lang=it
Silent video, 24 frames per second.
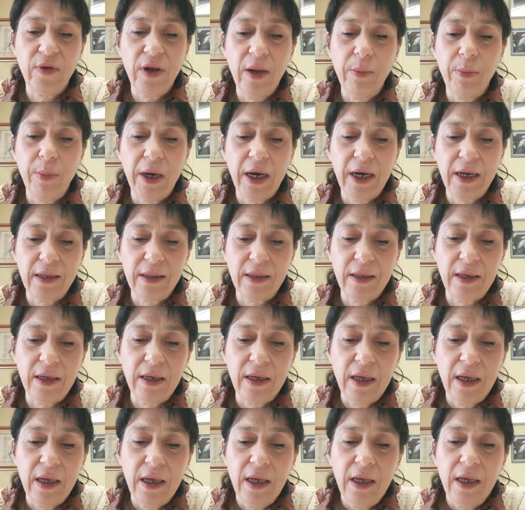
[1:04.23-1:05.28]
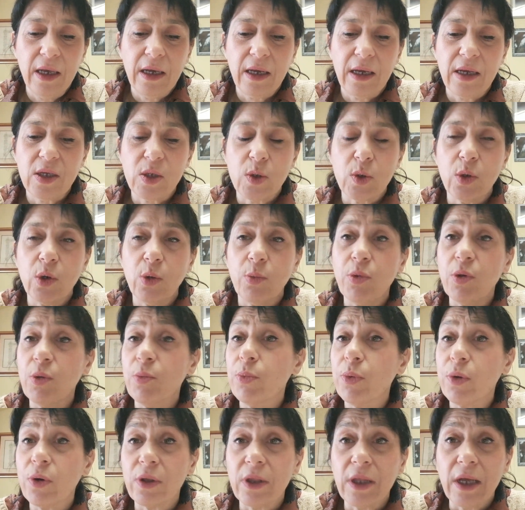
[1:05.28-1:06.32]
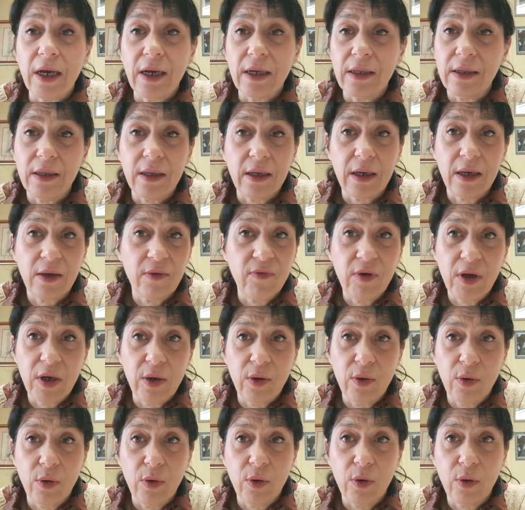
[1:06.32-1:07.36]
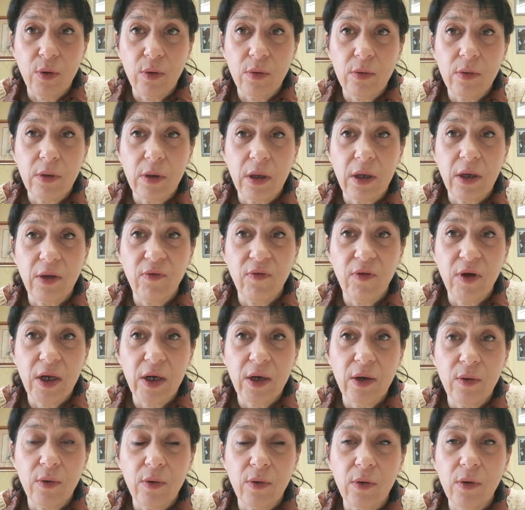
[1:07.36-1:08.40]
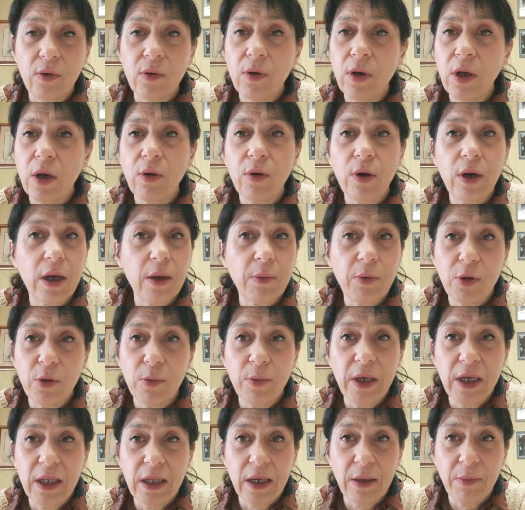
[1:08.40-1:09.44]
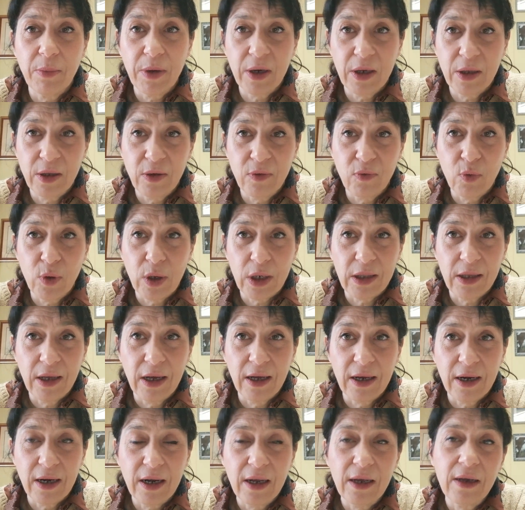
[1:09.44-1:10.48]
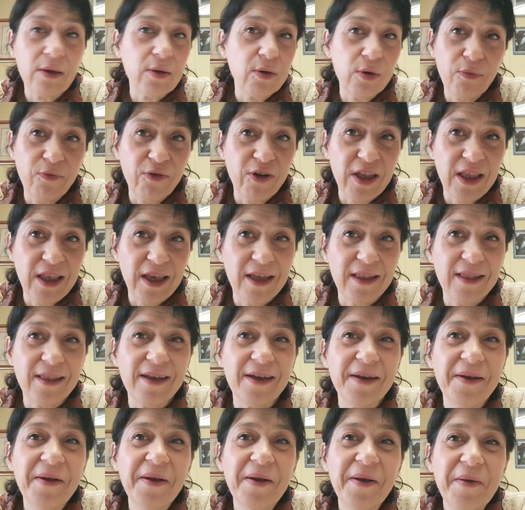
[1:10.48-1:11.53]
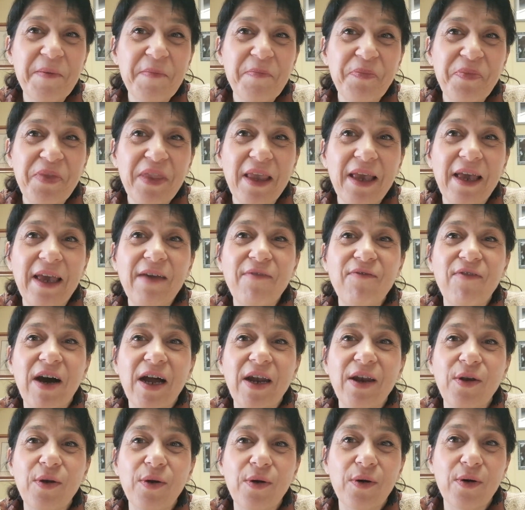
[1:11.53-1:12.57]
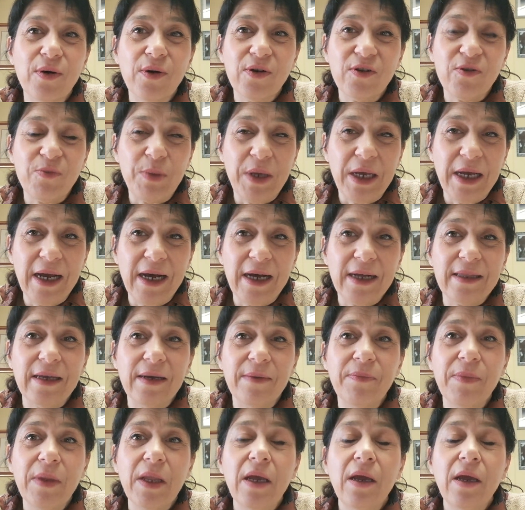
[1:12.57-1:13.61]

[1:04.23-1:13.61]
le parti che sono più importanti che vanno che vanno non ho ancora capito bene da che parte devo guardare eh? non fa niente che vanno spiegate